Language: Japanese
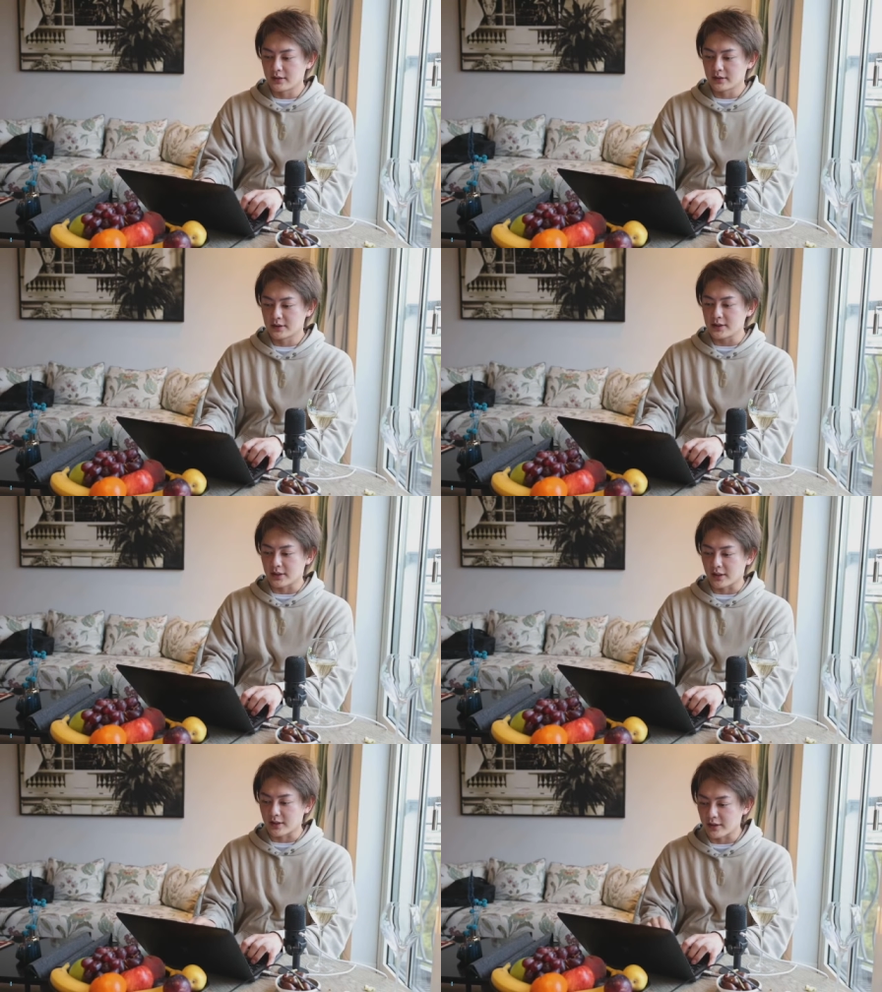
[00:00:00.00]

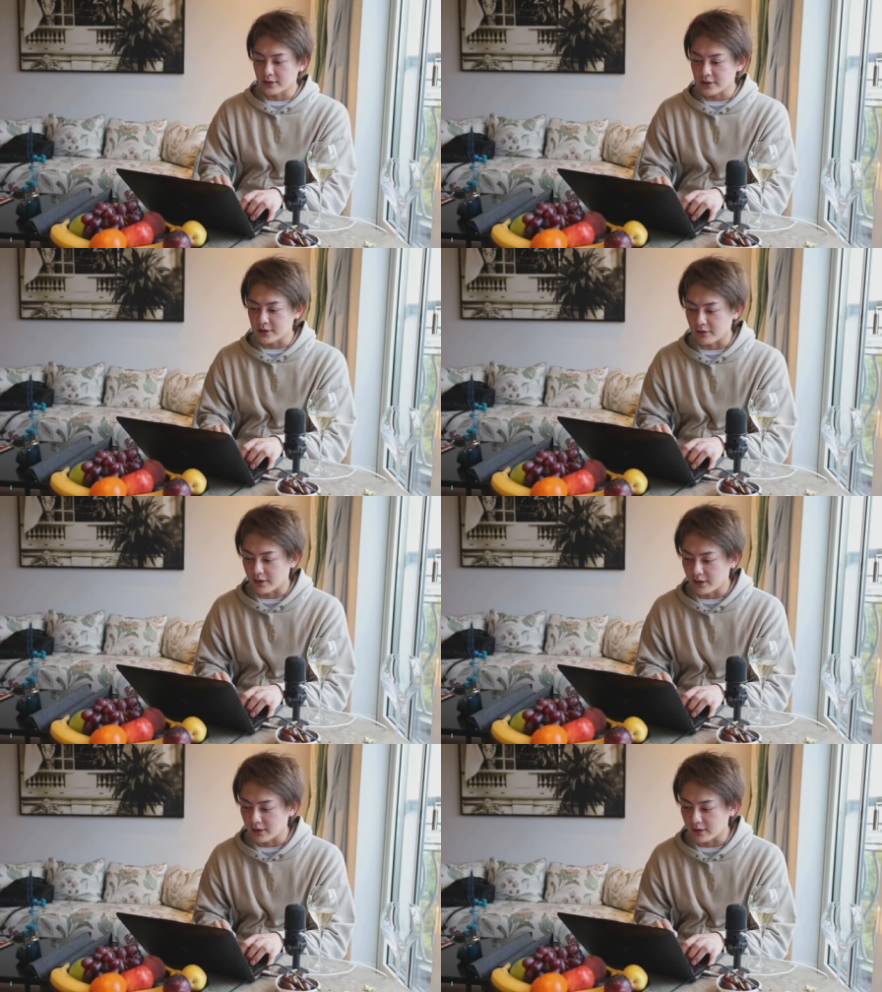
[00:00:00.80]
ジジだっけジジだよ
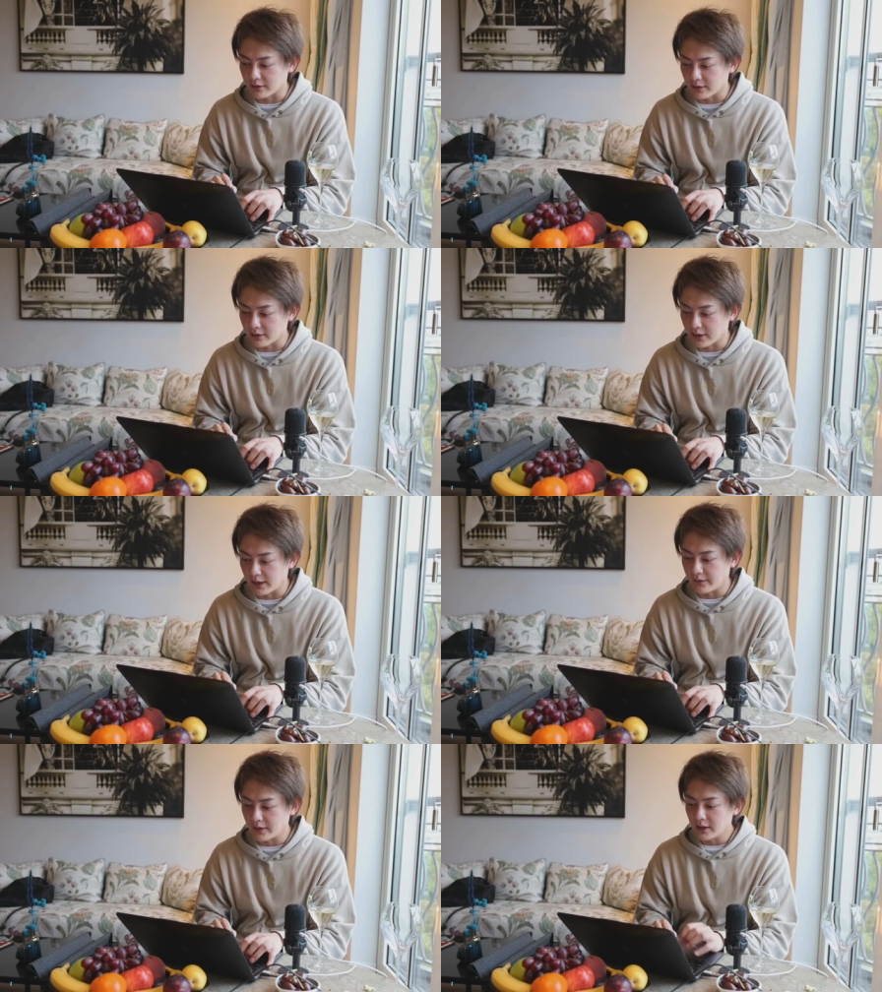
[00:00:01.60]
ね合ってるよね。
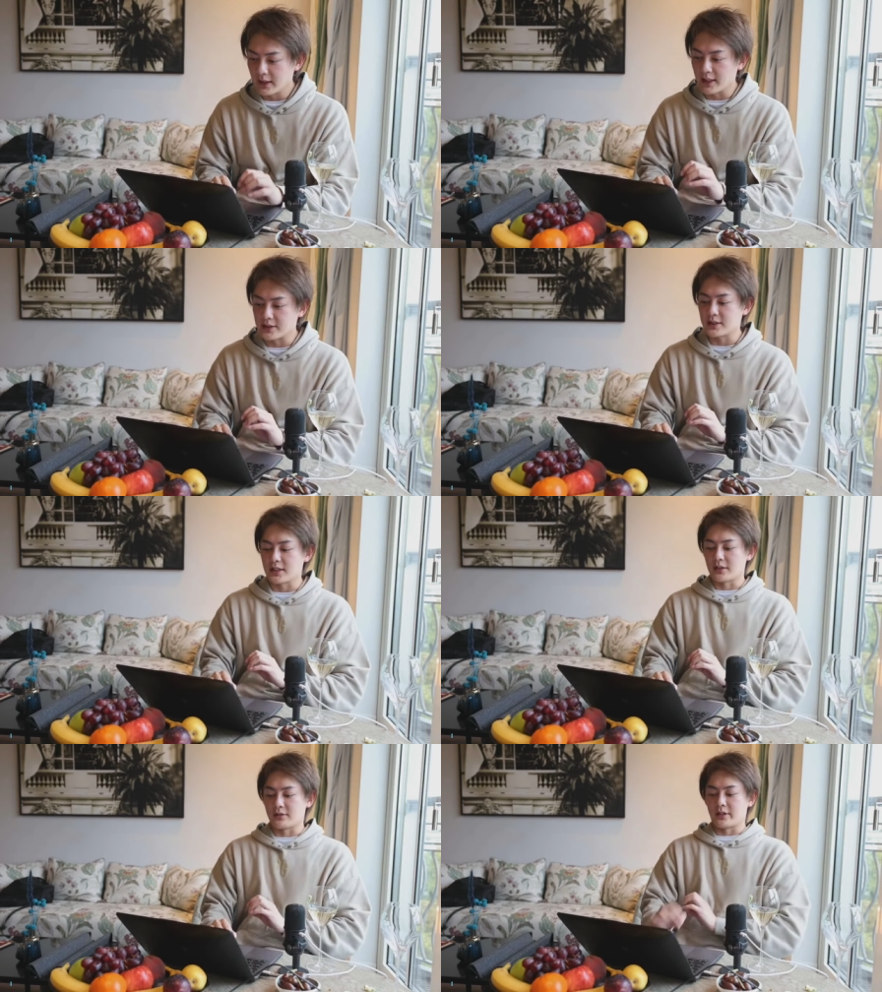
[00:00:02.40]
はい。えー、ジジ
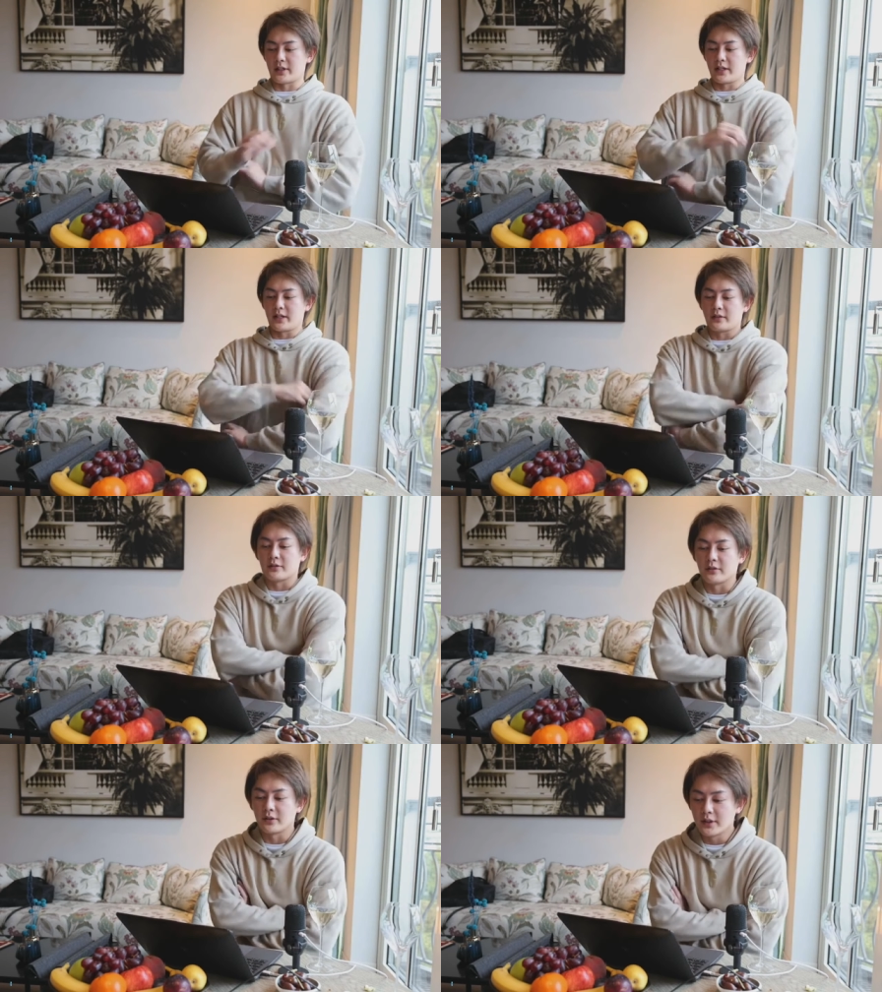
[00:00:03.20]
さんのね、えっ、ー、
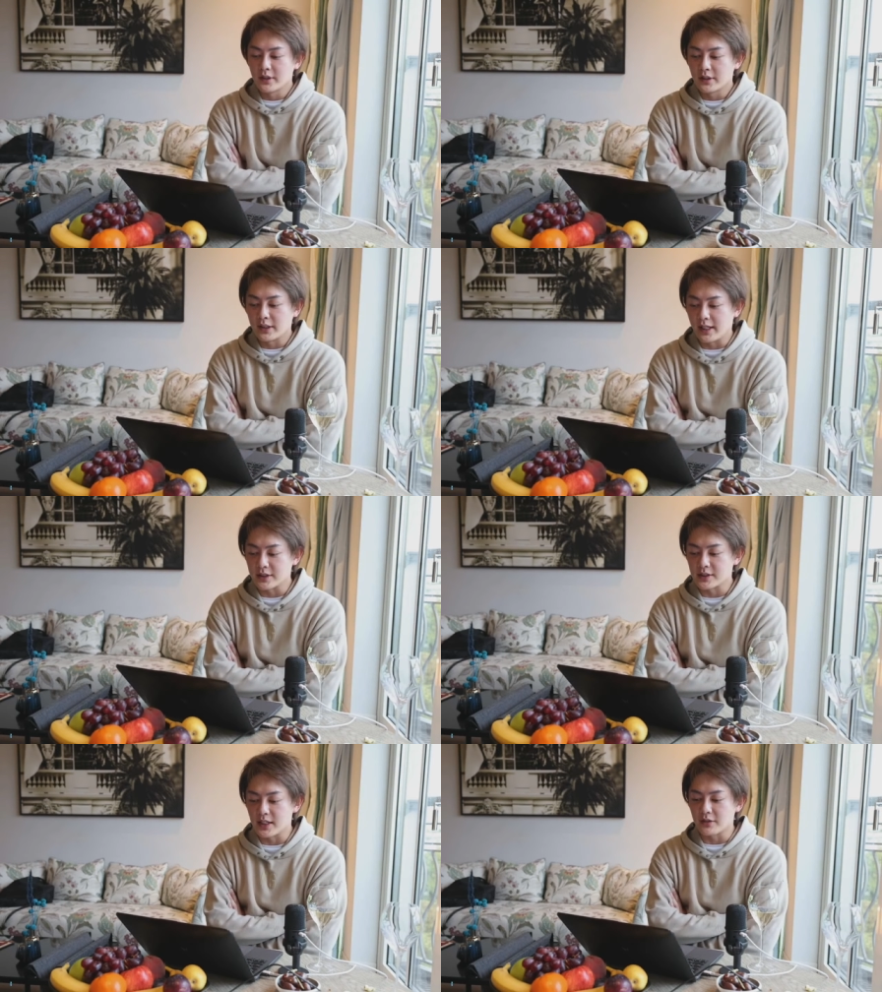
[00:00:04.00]
と、
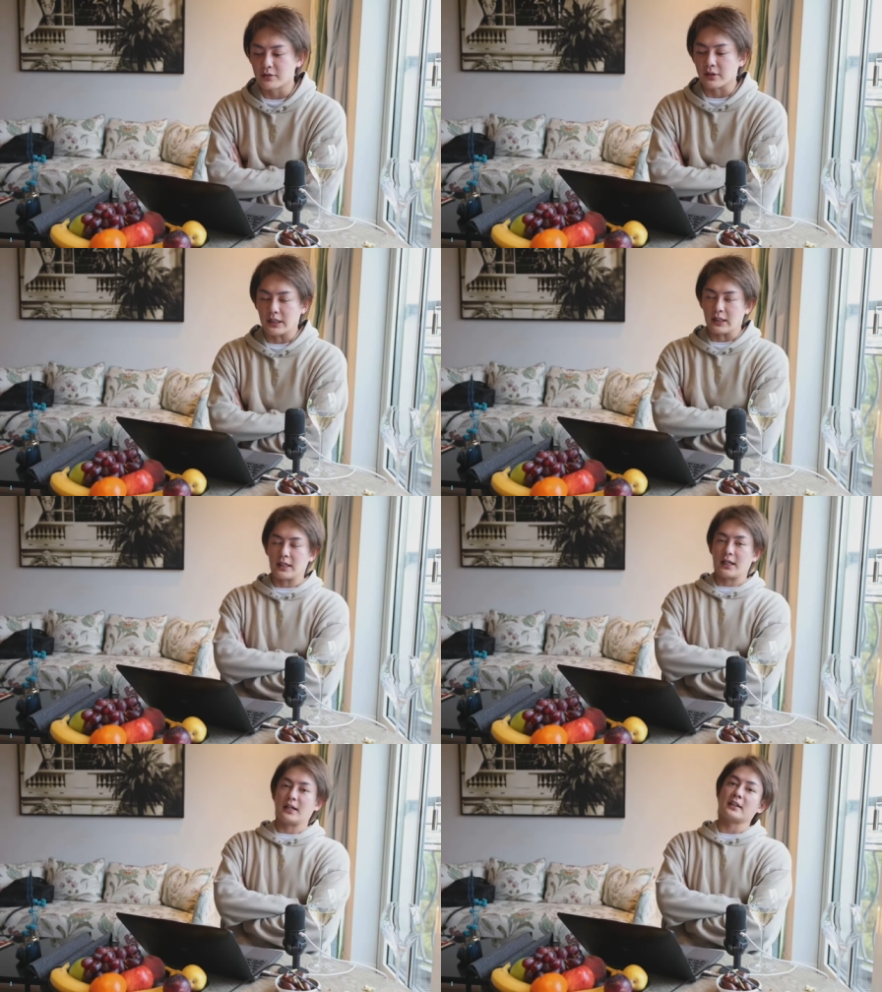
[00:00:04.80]
えー、試合の時に、
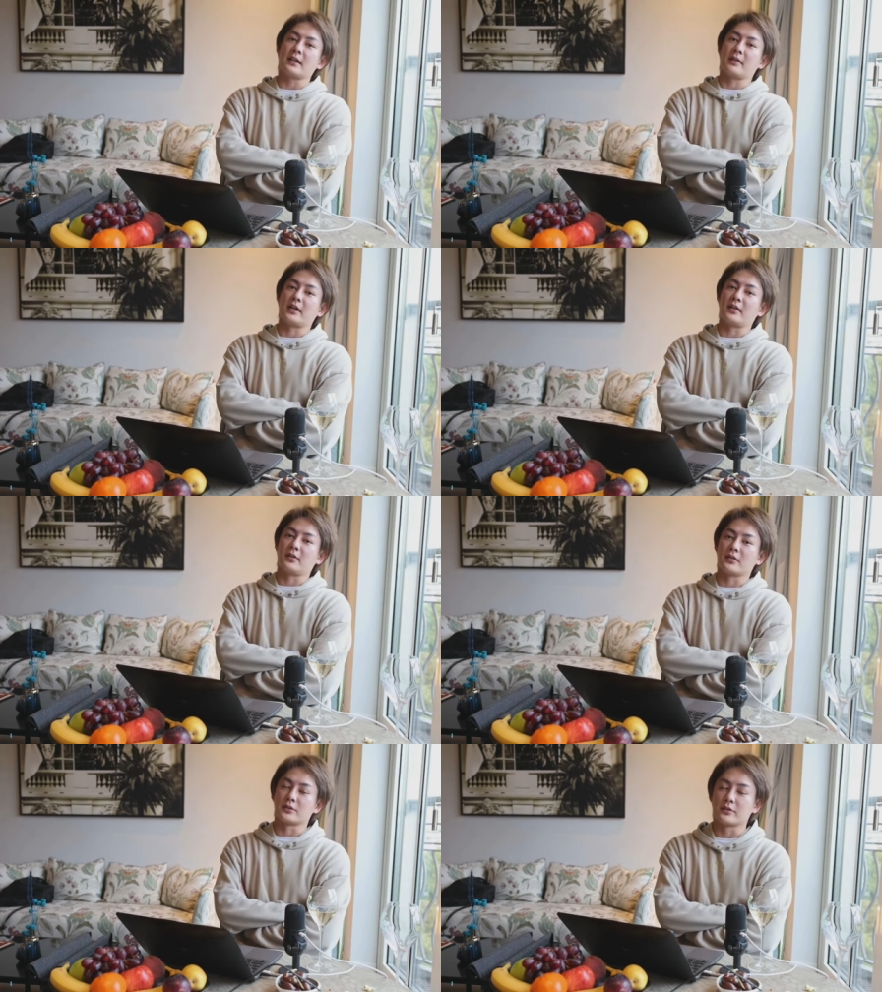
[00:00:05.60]
えー、花束
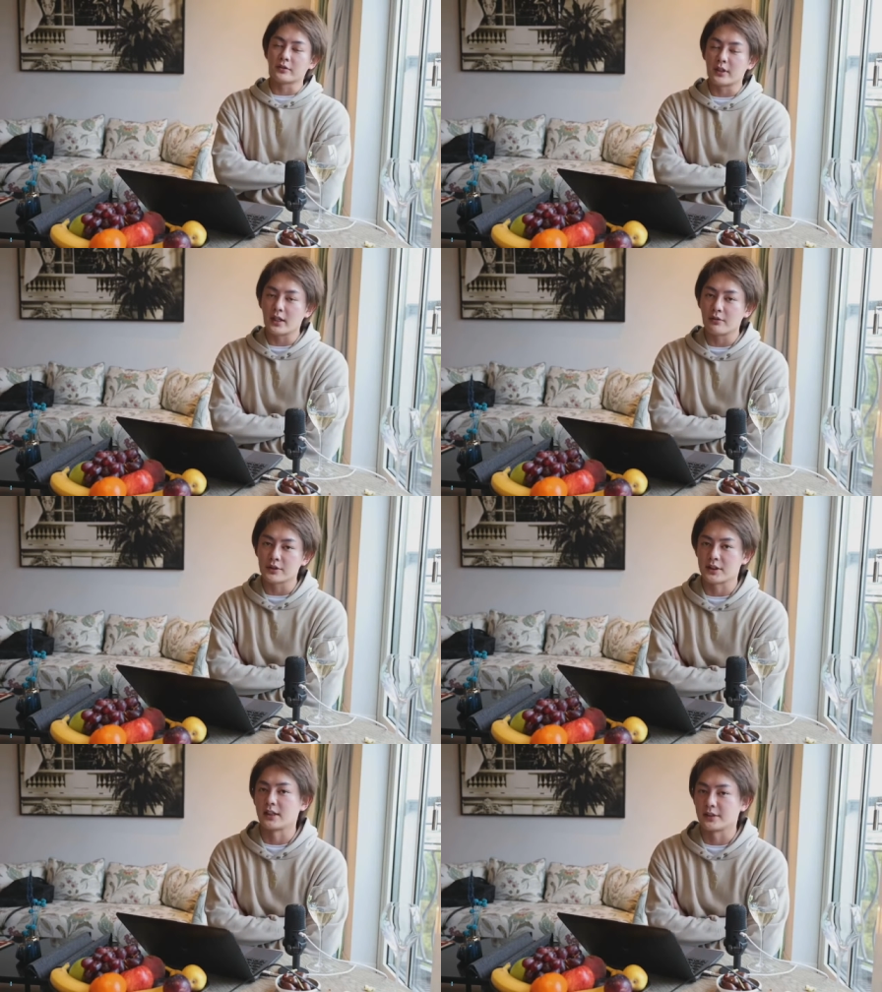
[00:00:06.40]
の贈呈
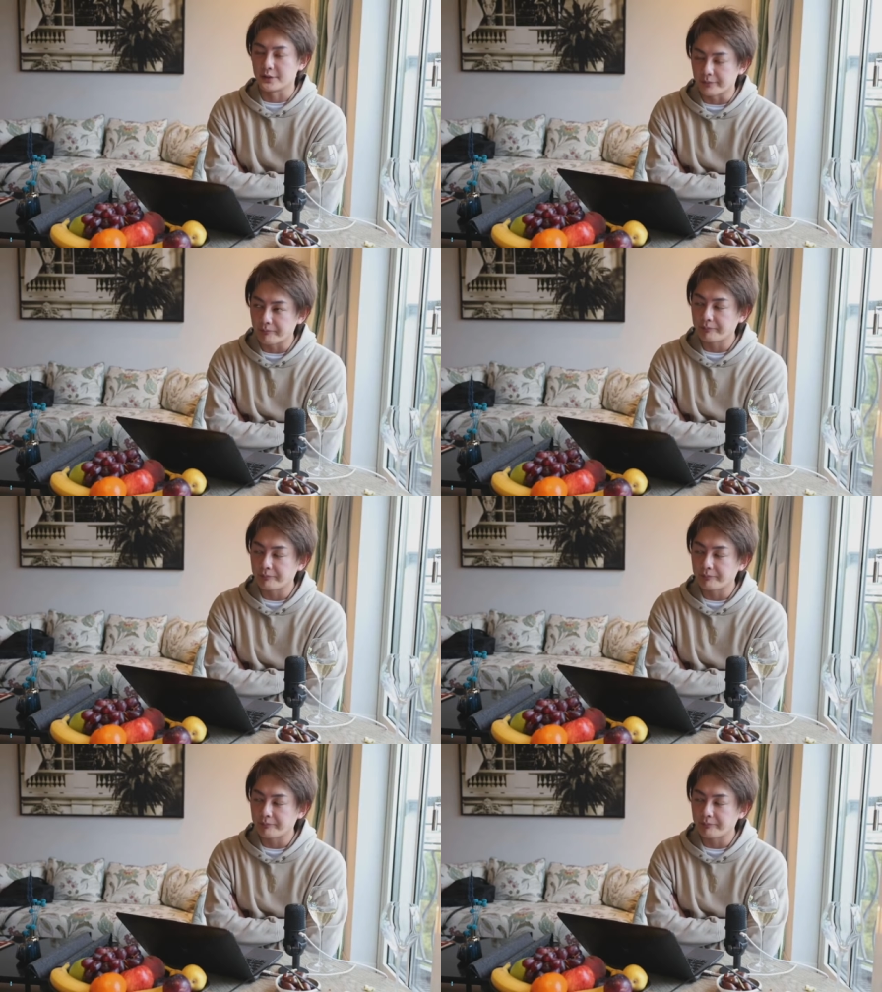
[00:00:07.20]
をしたんですよ。